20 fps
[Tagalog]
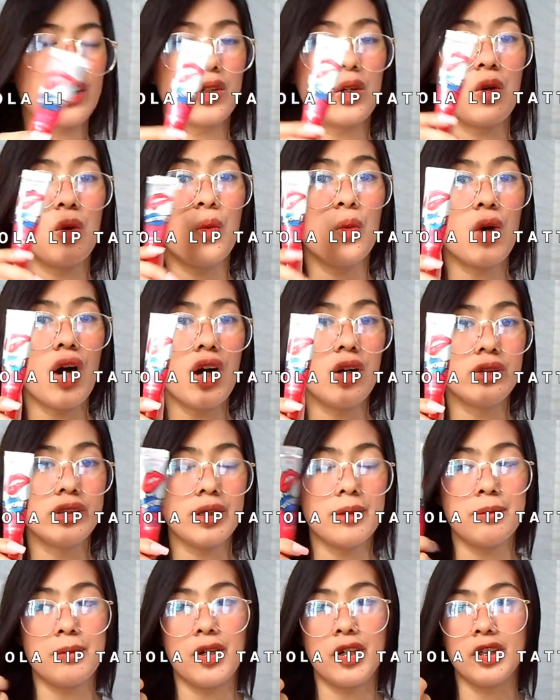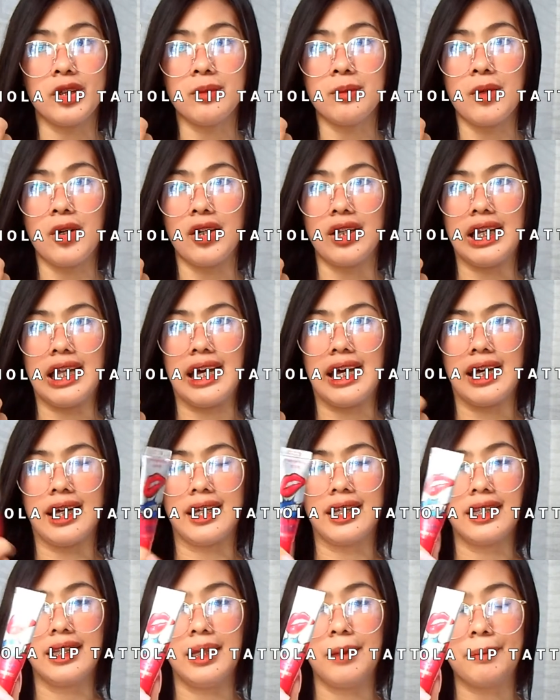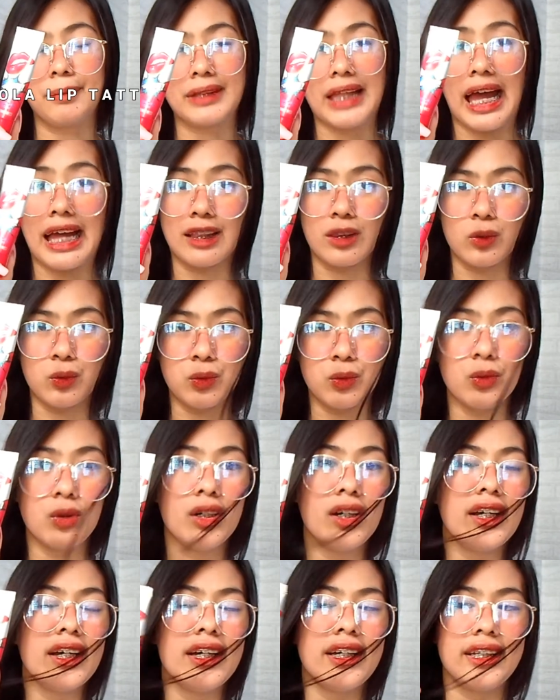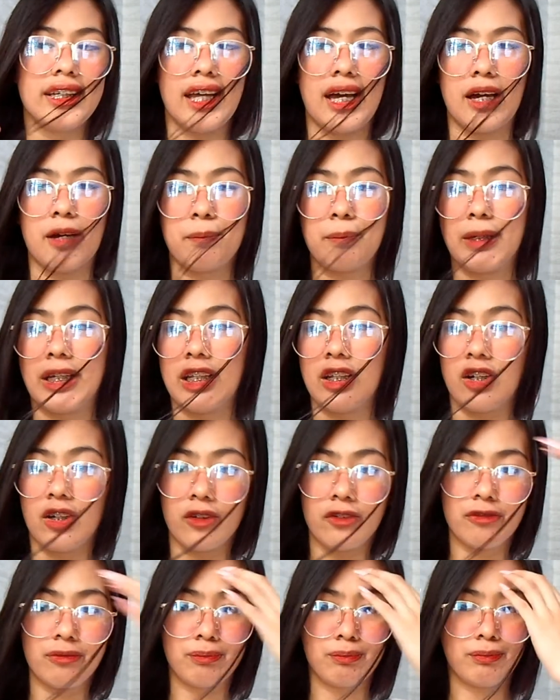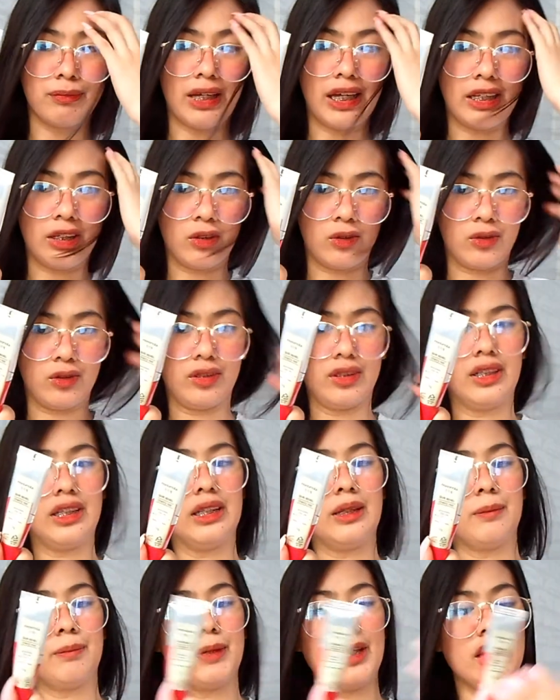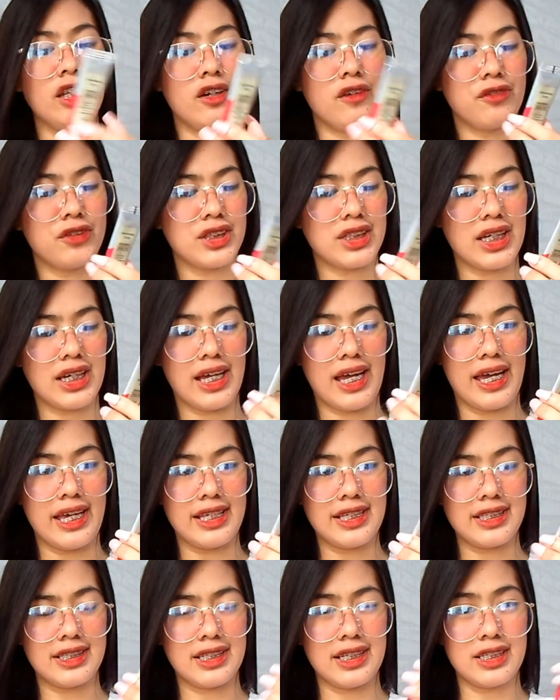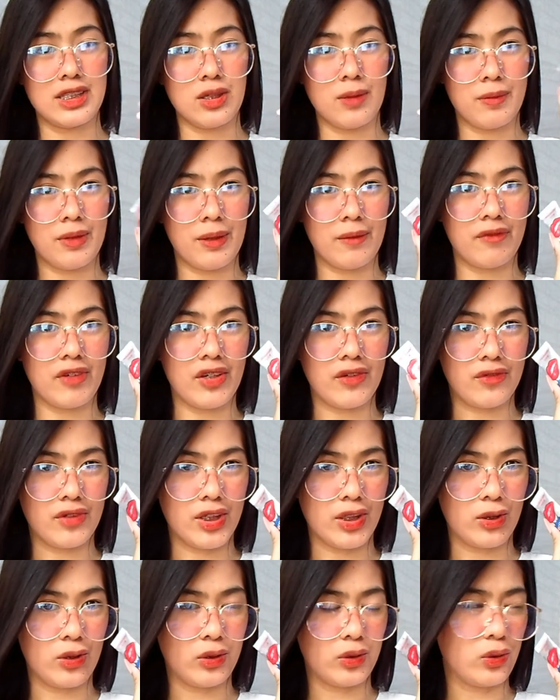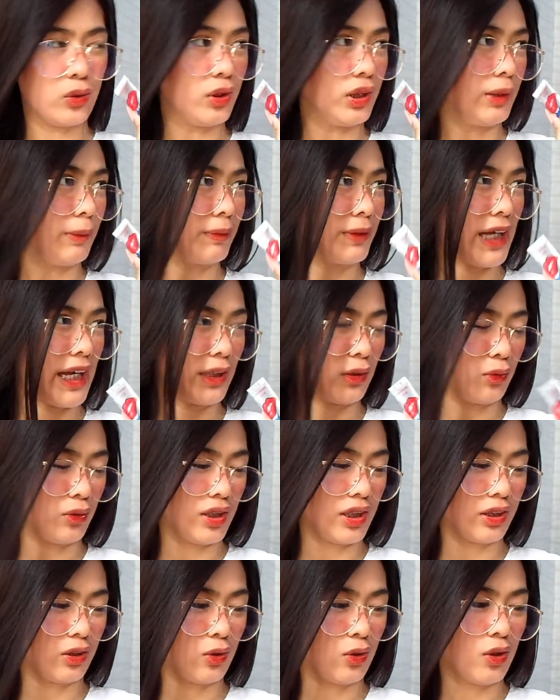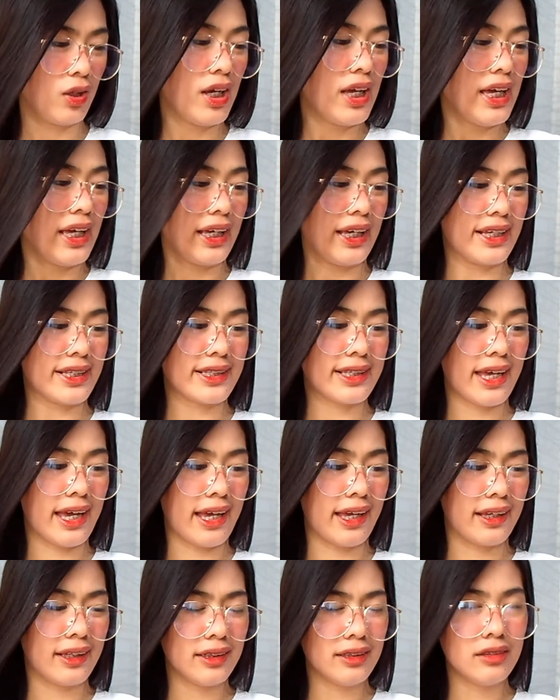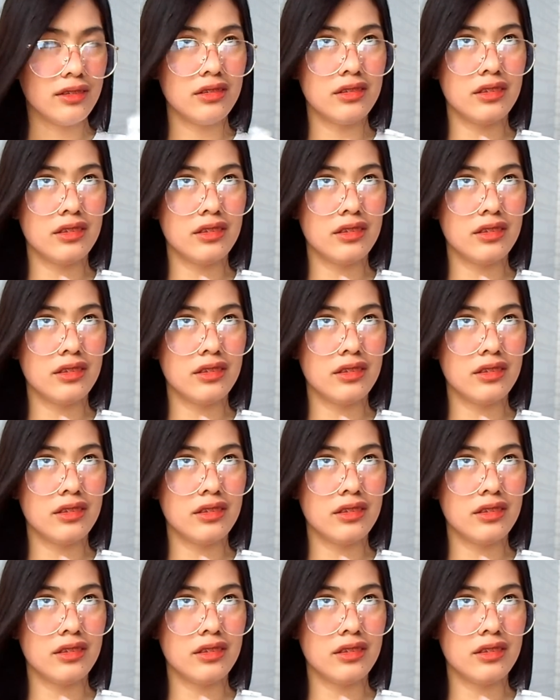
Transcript: itong wow na Monomola lip tattoo na peel off, ano, peel off siya guys. Tapos sobrang favorite ko tong lip tattoo na to kasi,